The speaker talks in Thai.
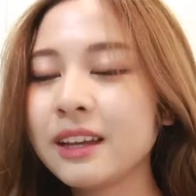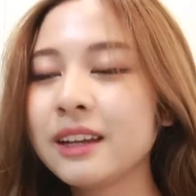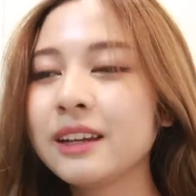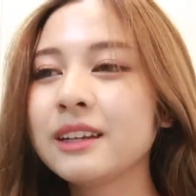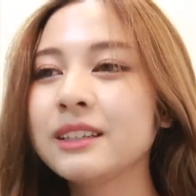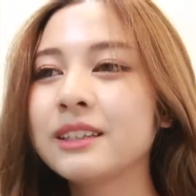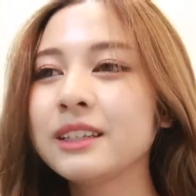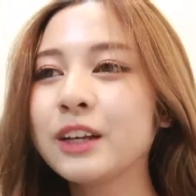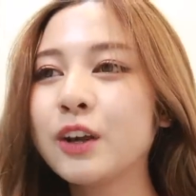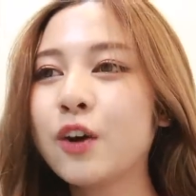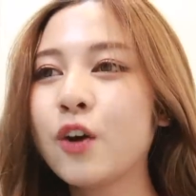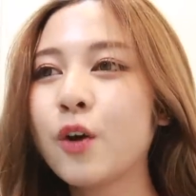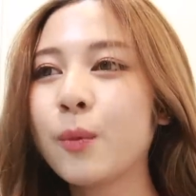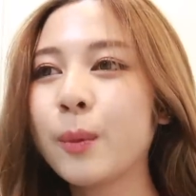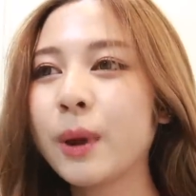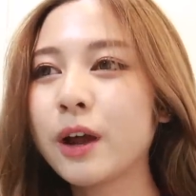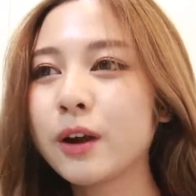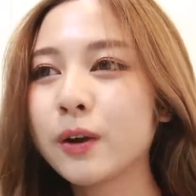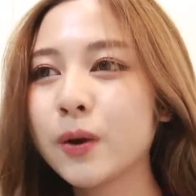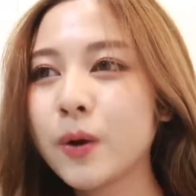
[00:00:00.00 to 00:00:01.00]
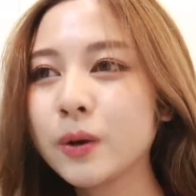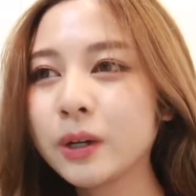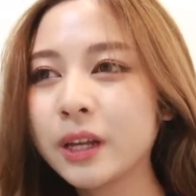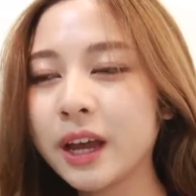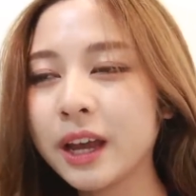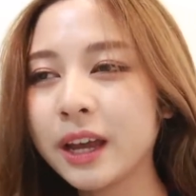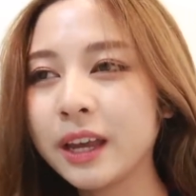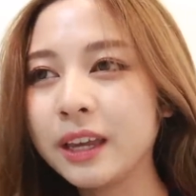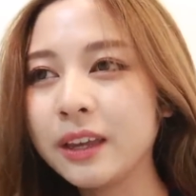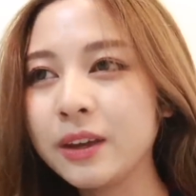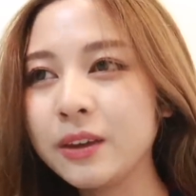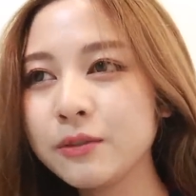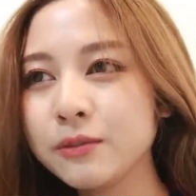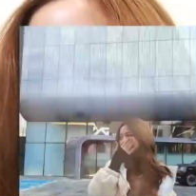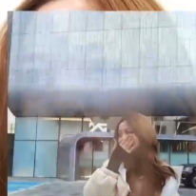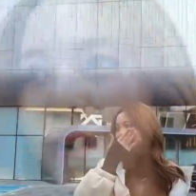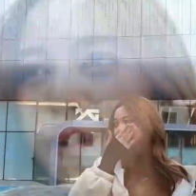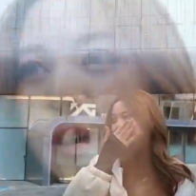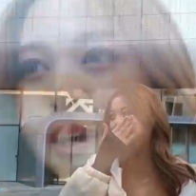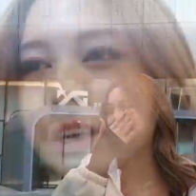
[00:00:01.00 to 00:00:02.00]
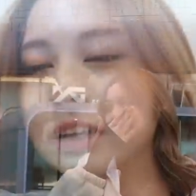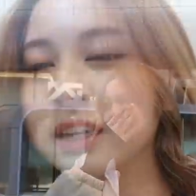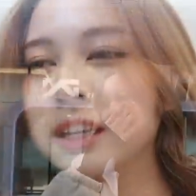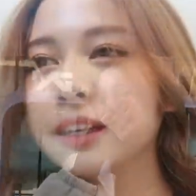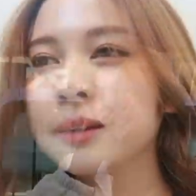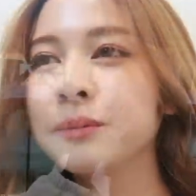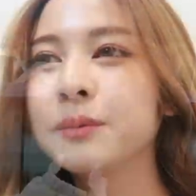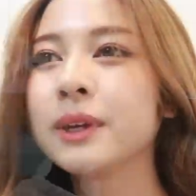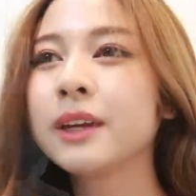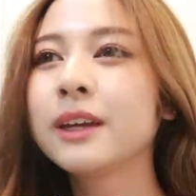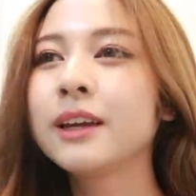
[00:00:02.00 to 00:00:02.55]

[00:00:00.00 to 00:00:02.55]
แล้วจริงก็ออกไปข้างนอกถ่ายฟล็อกอีกคลิป